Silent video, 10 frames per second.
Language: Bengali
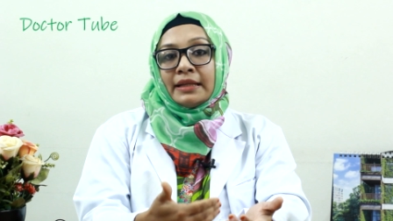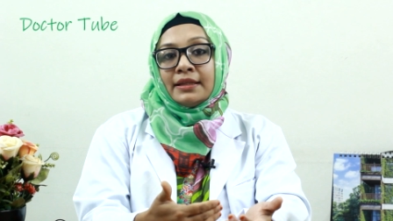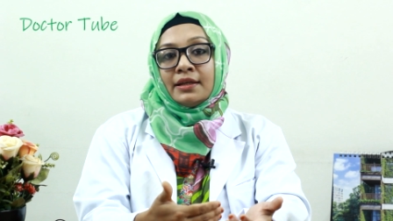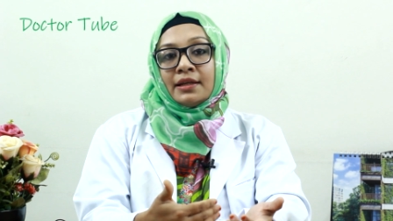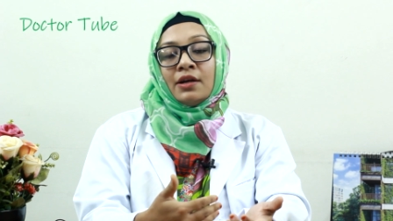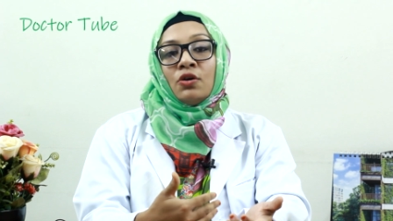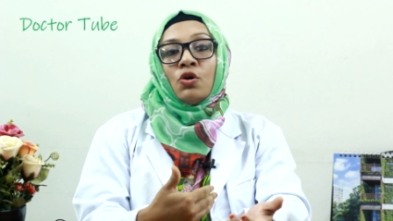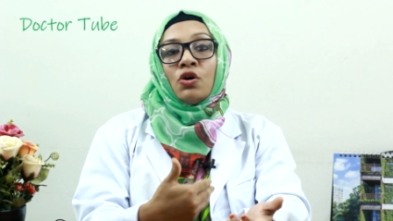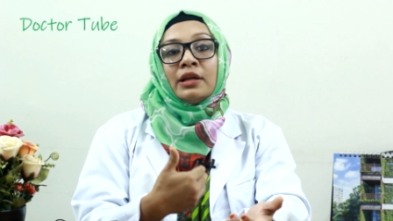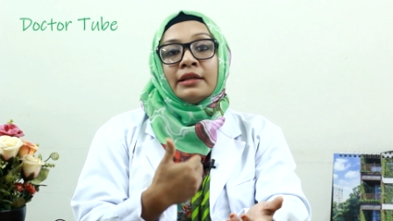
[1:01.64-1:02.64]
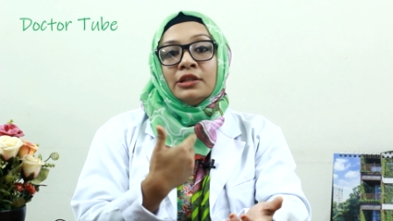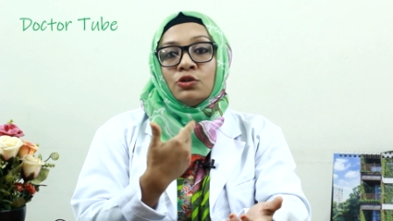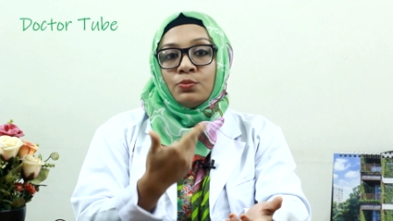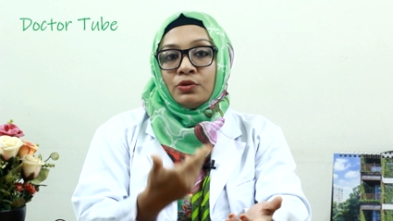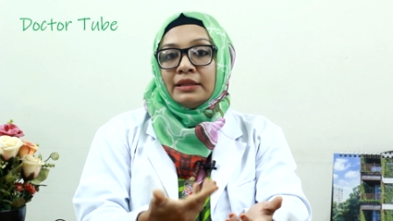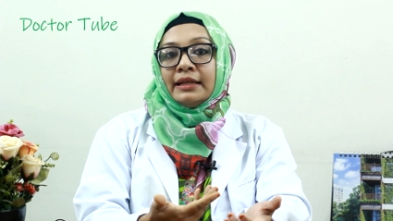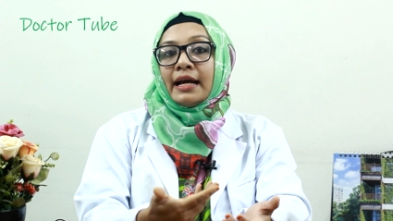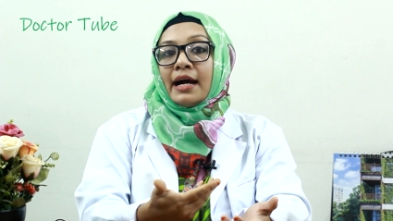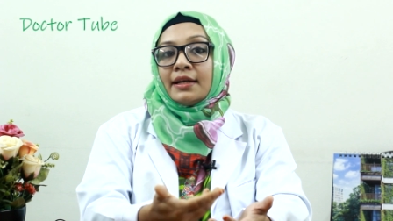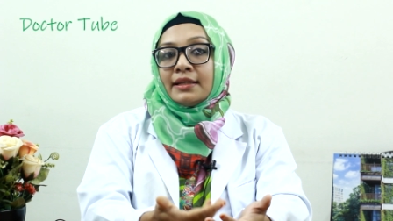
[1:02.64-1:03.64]
ব্যথাটা গলা দিয়ে উপরের
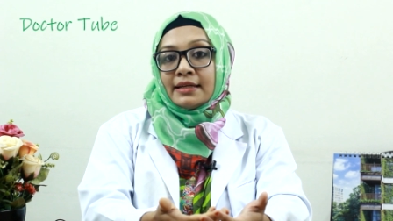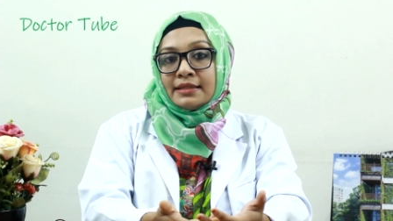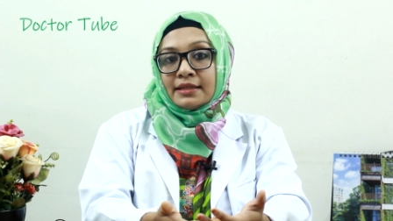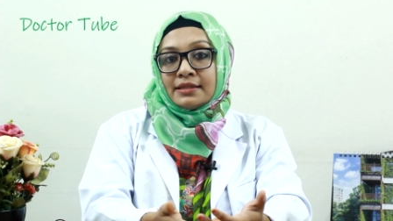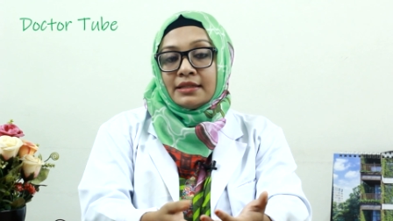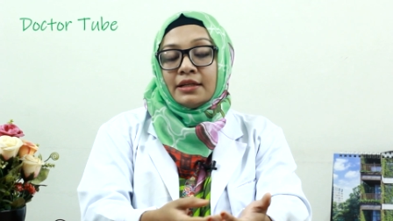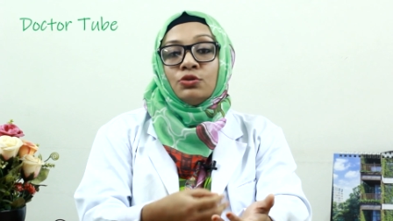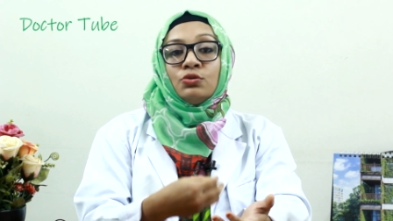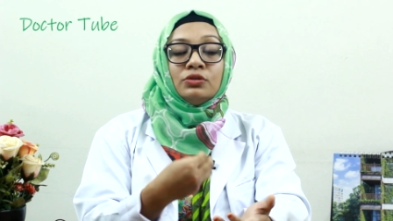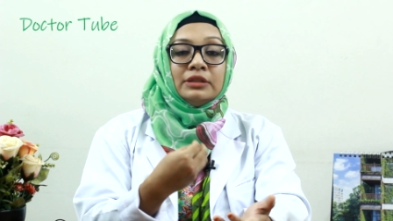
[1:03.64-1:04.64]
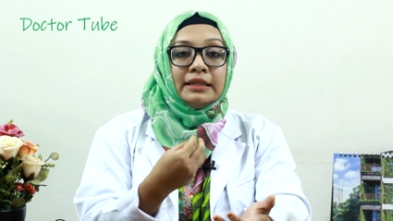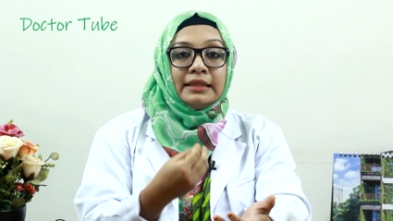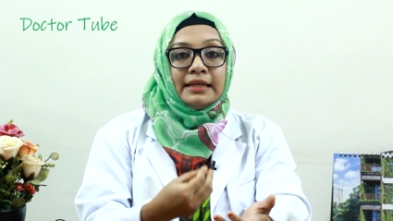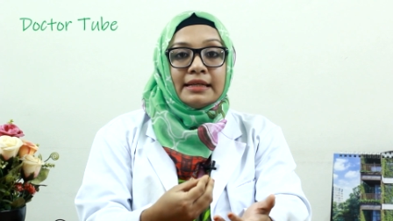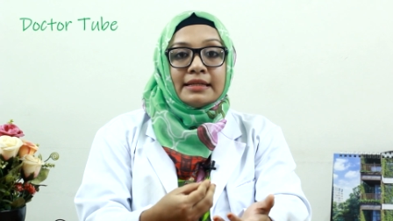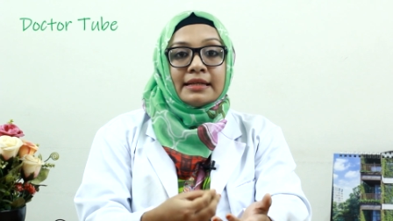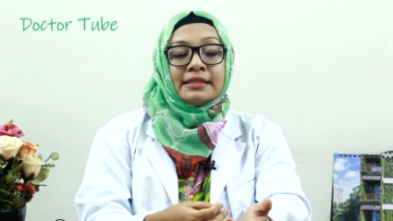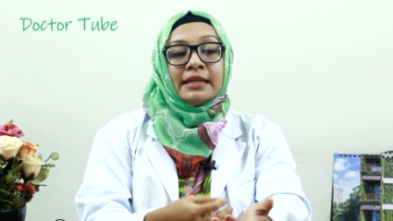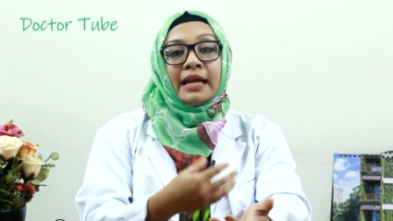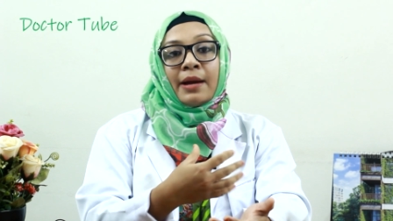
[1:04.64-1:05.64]
দিকে আটকে যাচ্ছে থুতনির দিকে
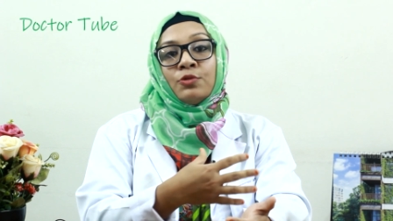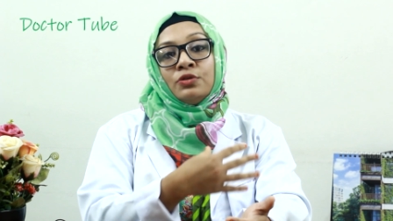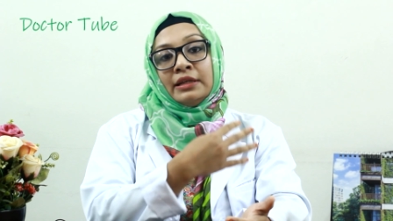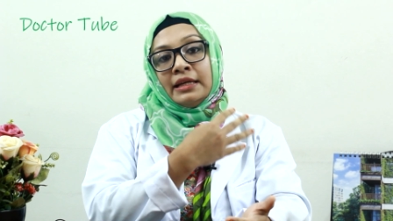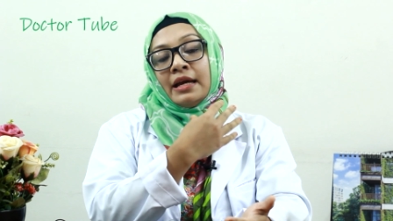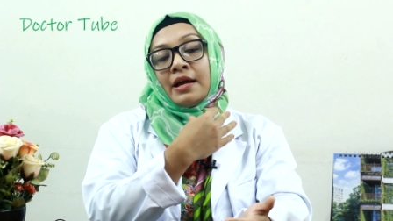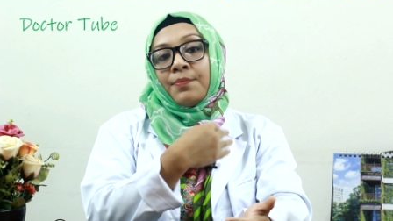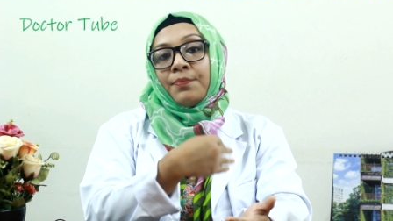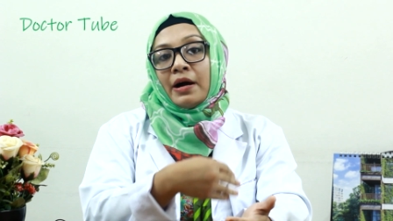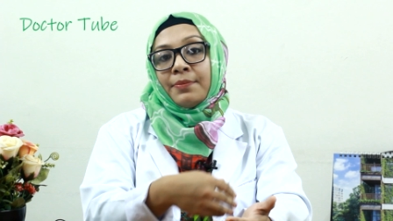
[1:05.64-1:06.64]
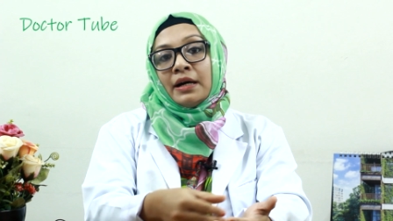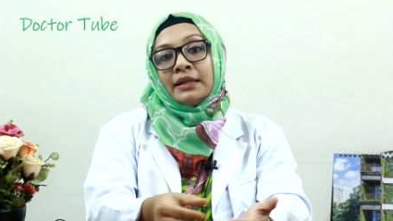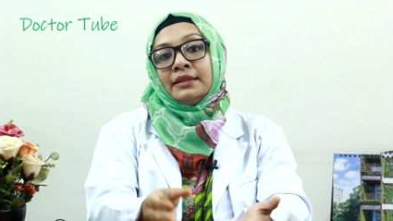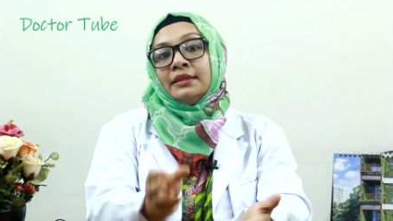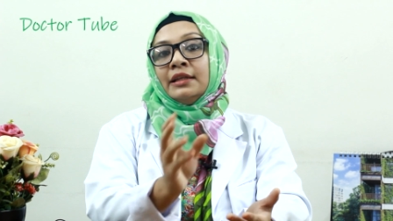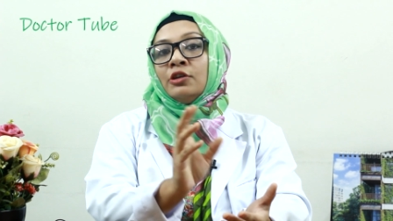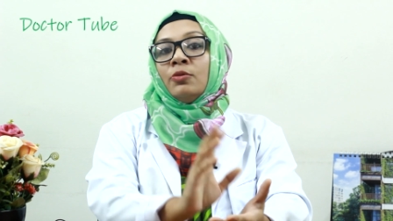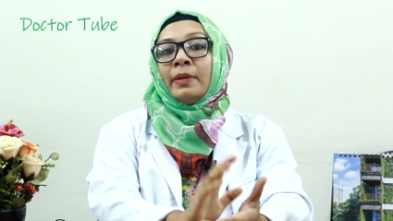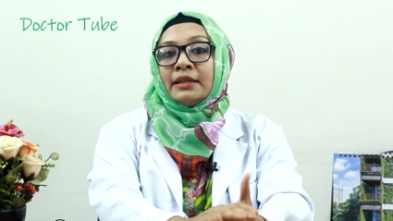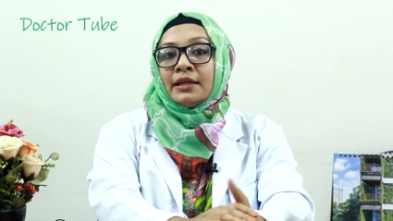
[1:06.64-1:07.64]
যাচ্ছে এমনকি বাম হাতের
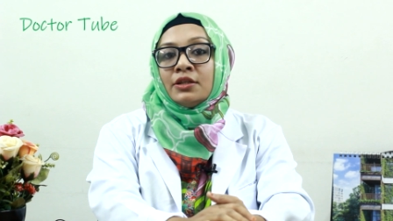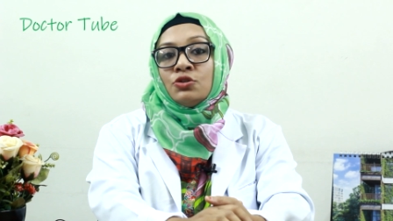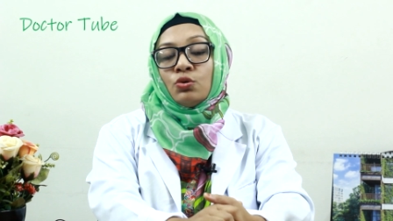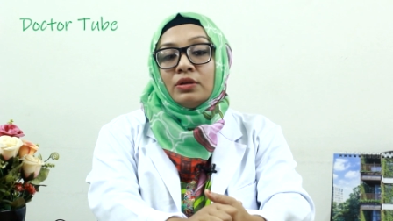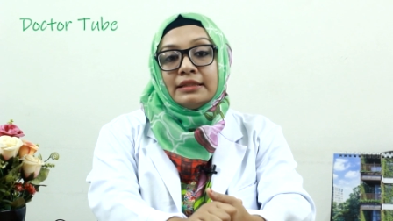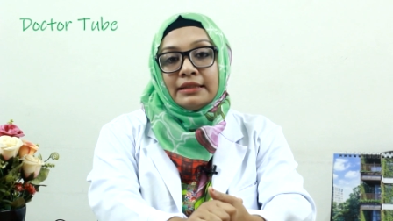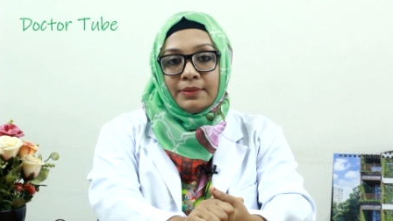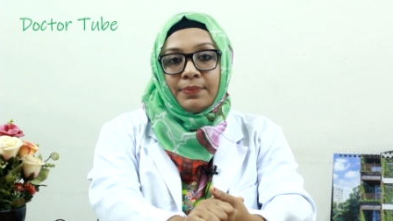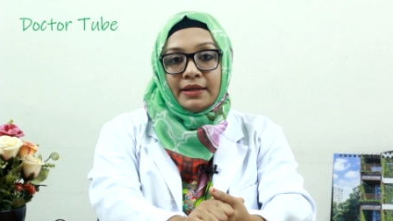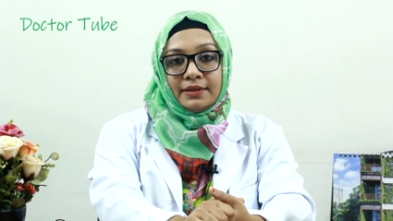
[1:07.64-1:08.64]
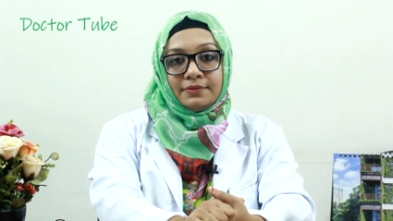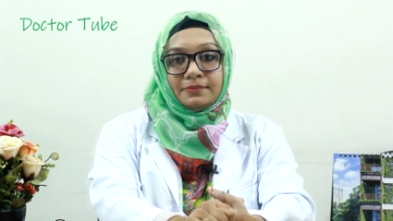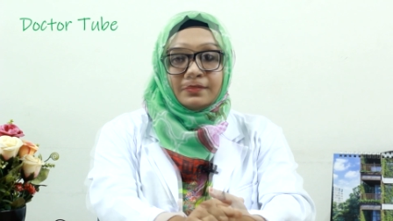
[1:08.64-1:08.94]
দিকেও ব্যথাটা চলে যেতে পারে